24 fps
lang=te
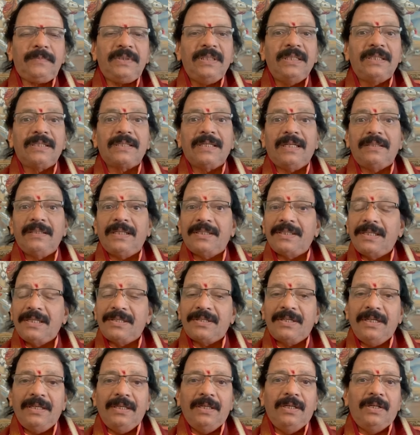స్కంద షష్ఠి
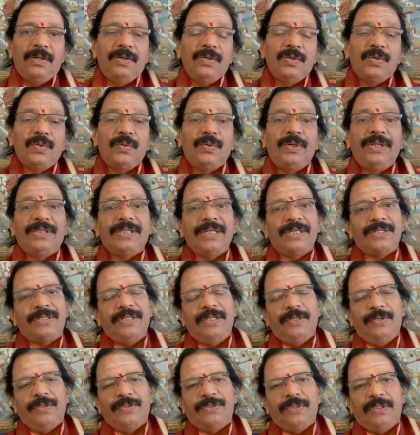సూర్య షష్ఠి అని
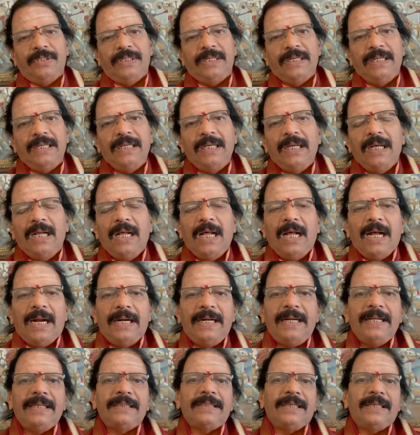వస్తుందండి అంటే